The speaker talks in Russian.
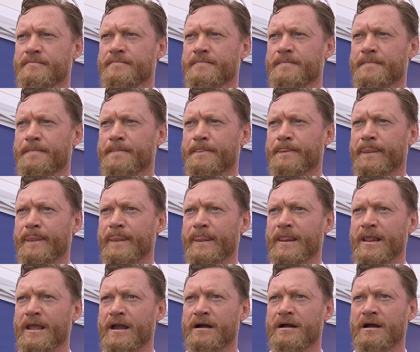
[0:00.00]
Сейчас что-то
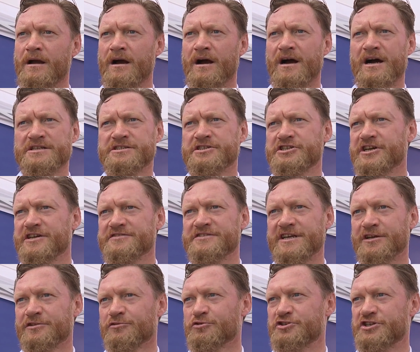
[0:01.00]
изменилось? А сейчас
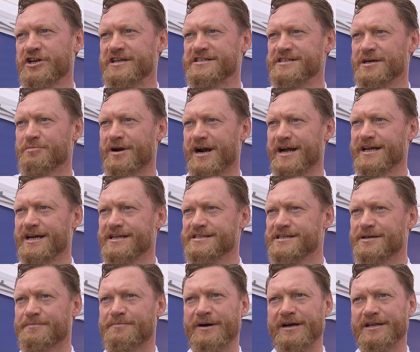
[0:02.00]
все научились
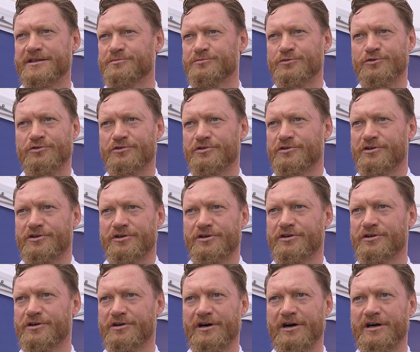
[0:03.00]
обороняться,
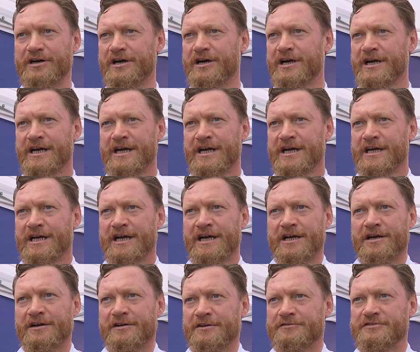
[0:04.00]
поэтому
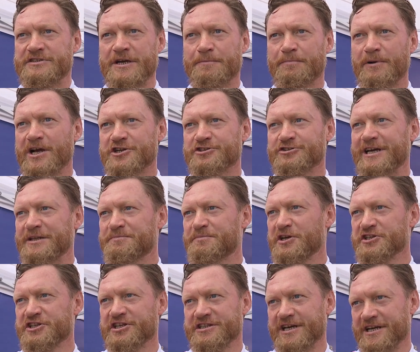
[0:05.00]
все пляшут от
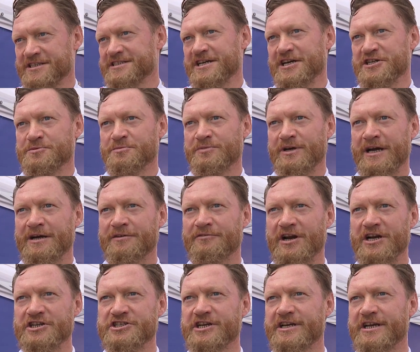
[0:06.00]
печки, так скажем,
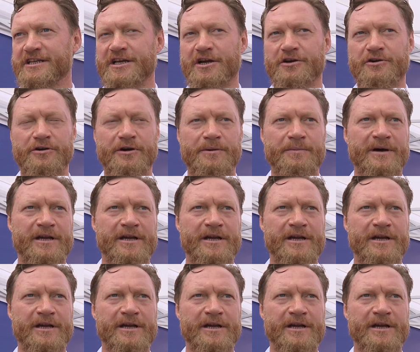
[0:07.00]
выражение такое.